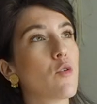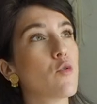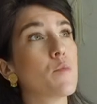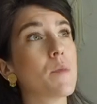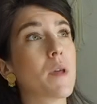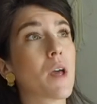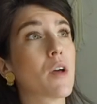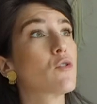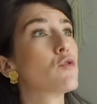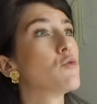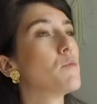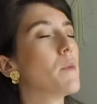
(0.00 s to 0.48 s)

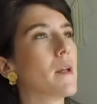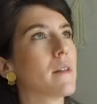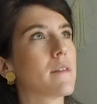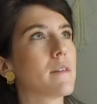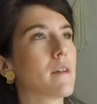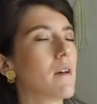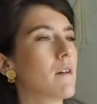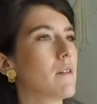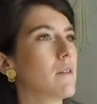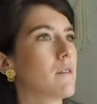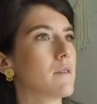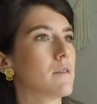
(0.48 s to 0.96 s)
lumière du
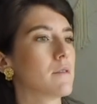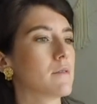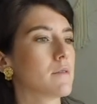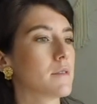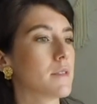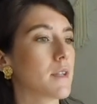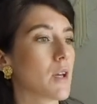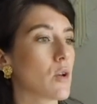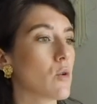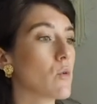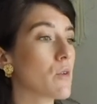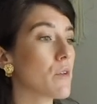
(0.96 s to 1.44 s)
matin, euh,
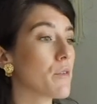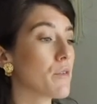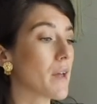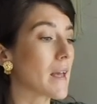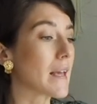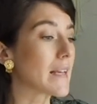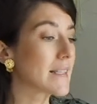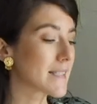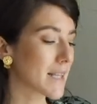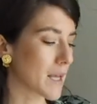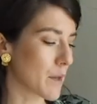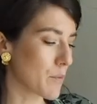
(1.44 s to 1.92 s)
ça lui est
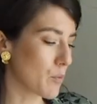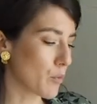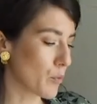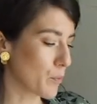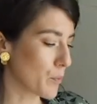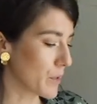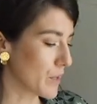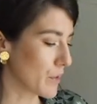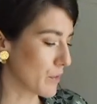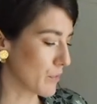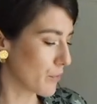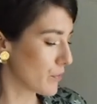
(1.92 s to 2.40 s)

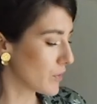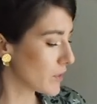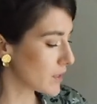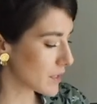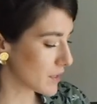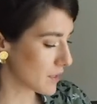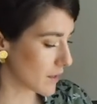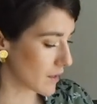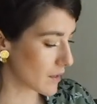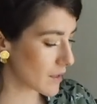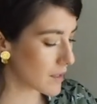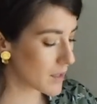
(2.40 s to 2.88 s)
extrêmement
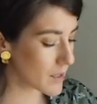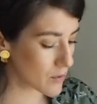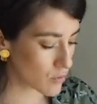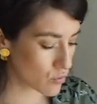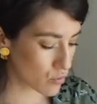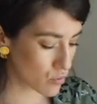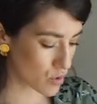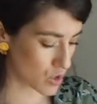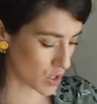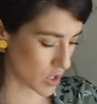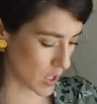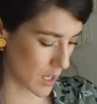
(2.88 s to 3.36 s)
bénéfique. Et les
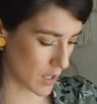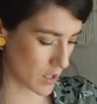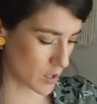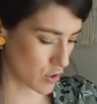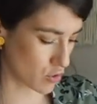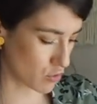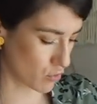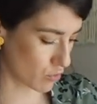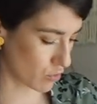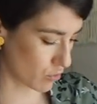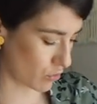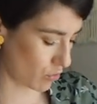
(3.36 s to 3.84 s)

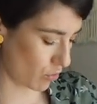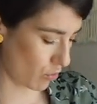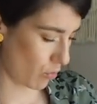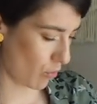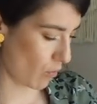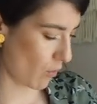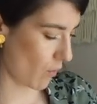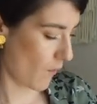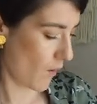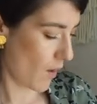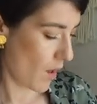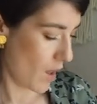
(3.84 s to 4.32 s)
douchages donc
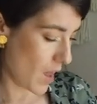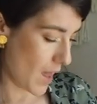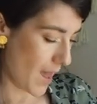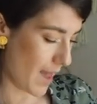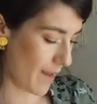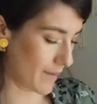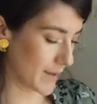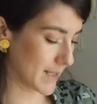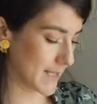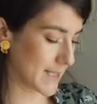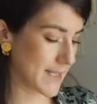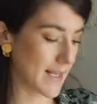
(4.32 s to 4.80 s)

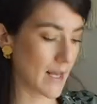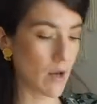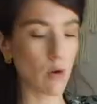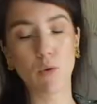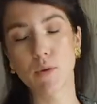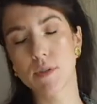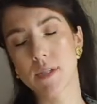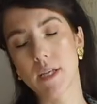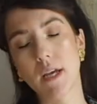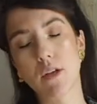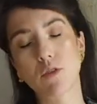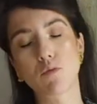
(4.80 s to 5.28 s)
avec des
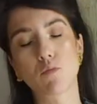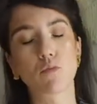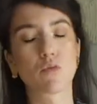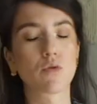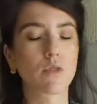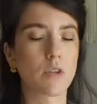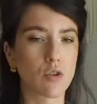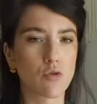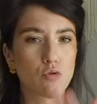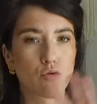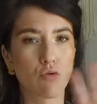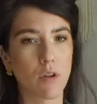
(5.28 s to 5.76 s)
arrosages,
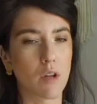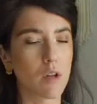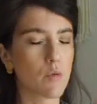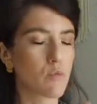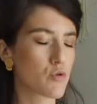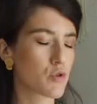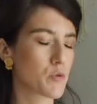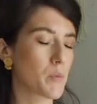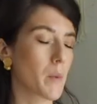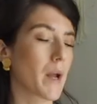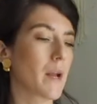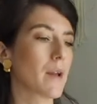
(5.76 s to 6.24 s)
bon ça je vous en ai
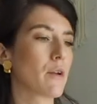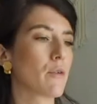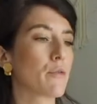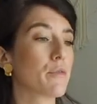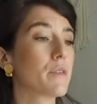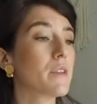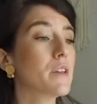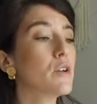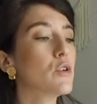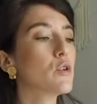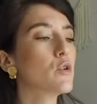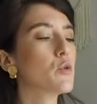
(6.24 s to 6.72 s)
plus parlé en
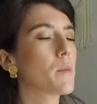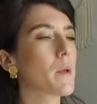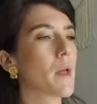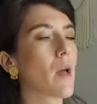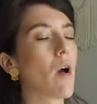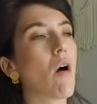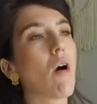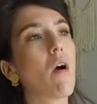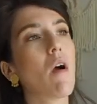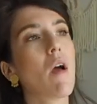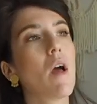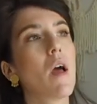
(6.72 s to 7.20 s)
vidéo
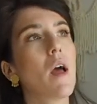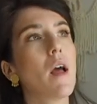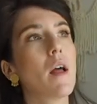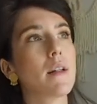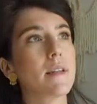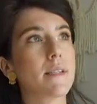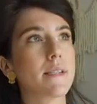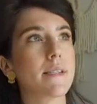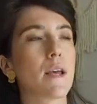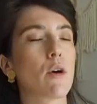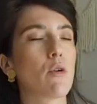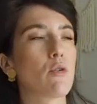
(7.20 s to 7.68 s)
mais
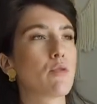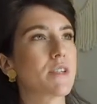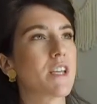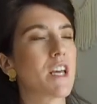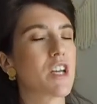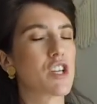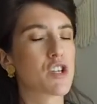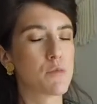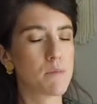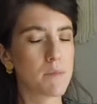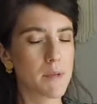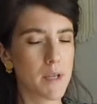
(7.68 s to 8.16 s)
des
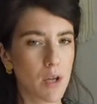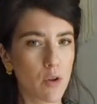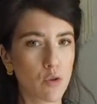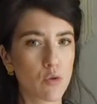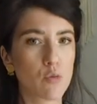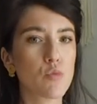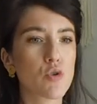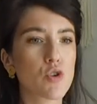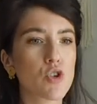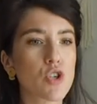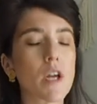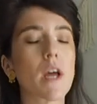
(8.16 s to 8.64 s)
arrosages bien
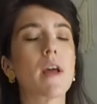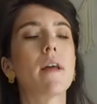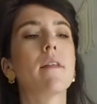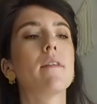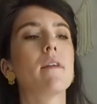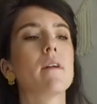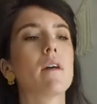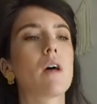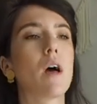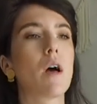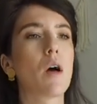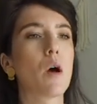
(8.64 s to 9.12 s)

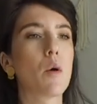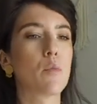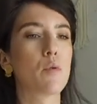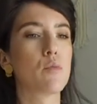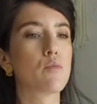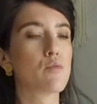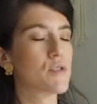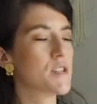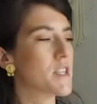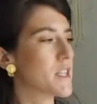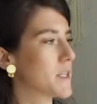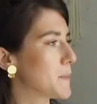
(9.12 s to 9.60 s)
homogènes, un
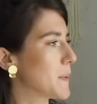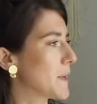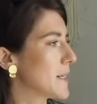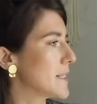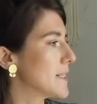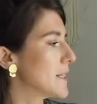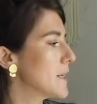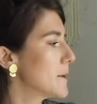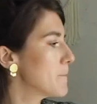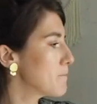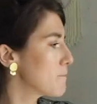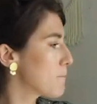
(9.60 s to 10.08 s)
peu plus
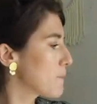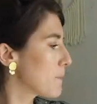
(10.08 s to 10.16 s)
espacés.